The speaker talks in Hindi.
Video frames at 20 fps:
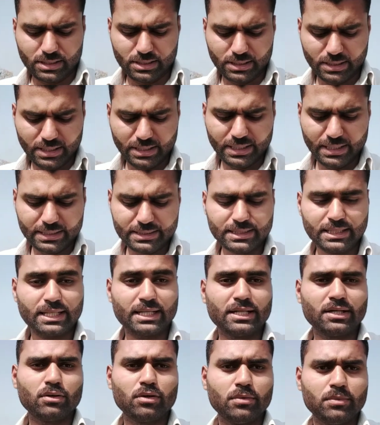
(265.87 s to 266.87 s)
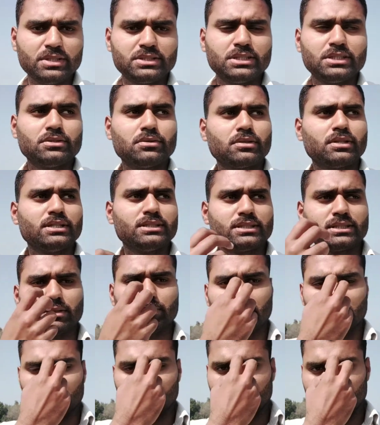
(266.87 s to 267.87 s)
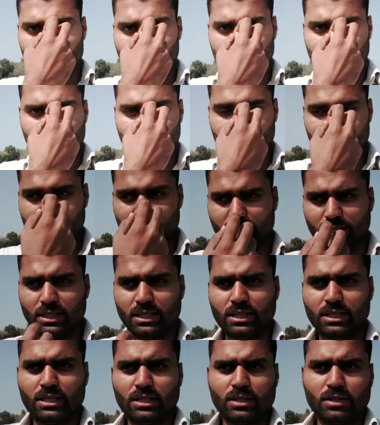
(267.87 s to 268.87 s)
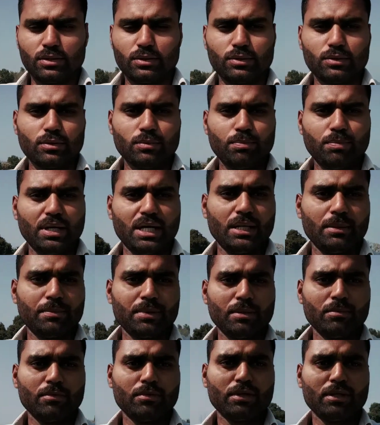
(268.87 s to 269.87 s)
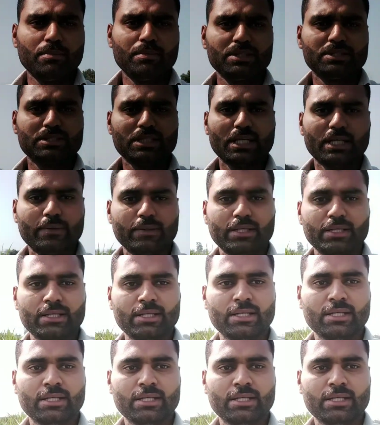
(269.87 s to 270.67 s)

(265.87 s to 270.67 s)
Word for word: यानी इस तरह की कोई भी चीज़ होती है जिससे पानी लगाना पड़ता है तो पाइप हम लोगों ने बिछाया हुआ है